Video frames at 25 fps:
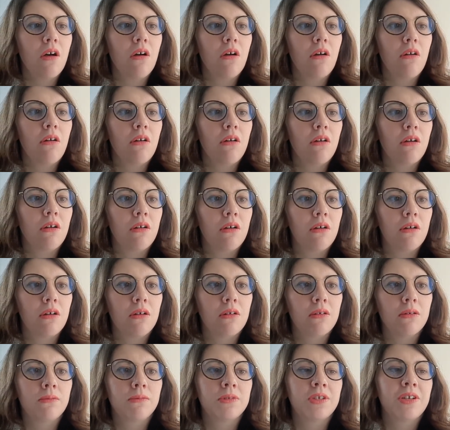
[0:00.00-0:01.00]

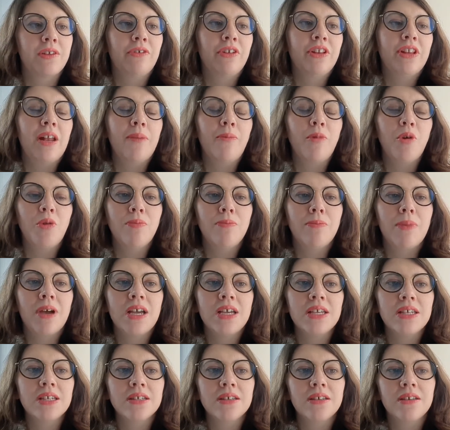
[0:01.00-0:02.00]
Euh, j'avais tellement de
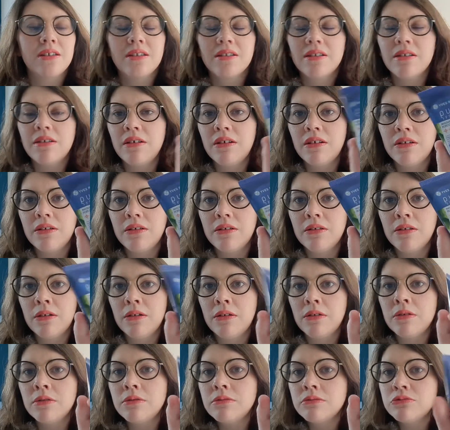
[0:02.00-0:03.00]
masques.
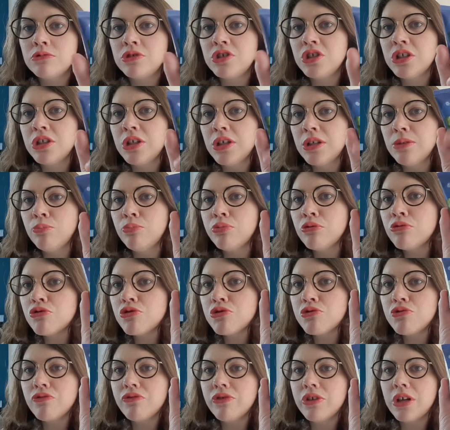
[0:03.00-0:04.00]
Euh, j'ai des bons
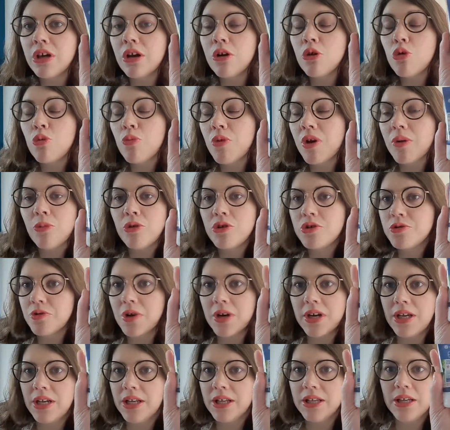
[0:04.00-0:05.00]
souvenirs. Globalement, je
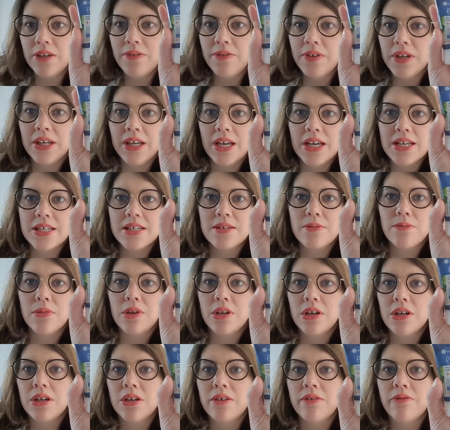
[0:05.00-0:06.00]
crois qu'il était efficace,
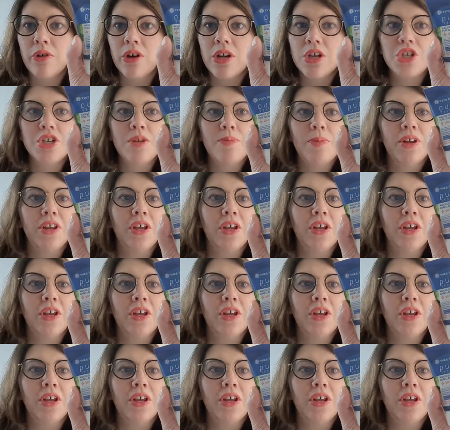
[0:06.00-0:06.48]
mais voilà, je l'ai pas